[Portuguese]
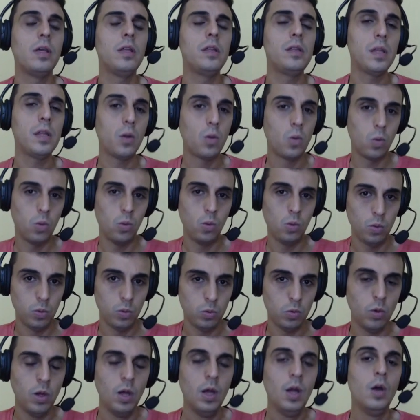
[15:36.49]
E
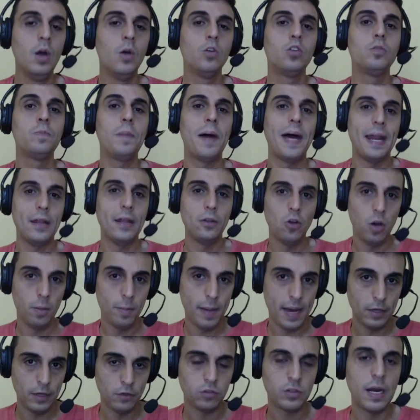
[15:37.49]
segundo, os
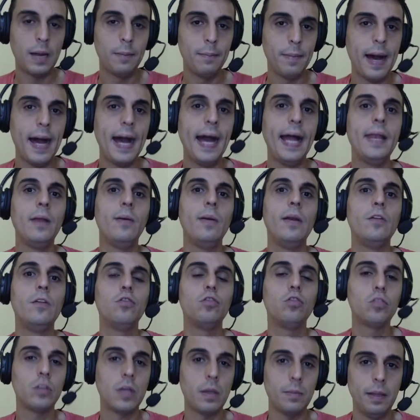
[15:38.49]
paranormais trabalham, eles
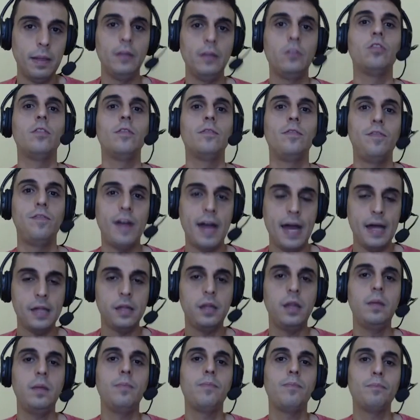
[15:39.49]
justamente
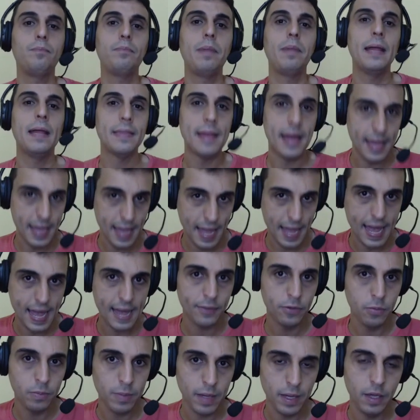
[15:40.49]
fazem para dar
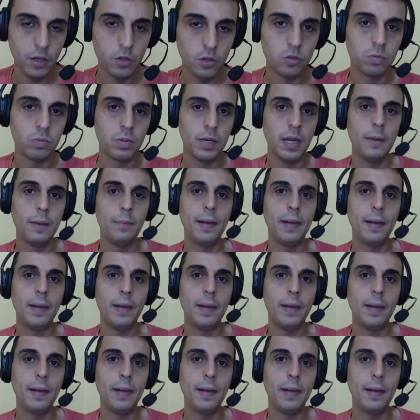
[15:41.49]
errado mesmo, né?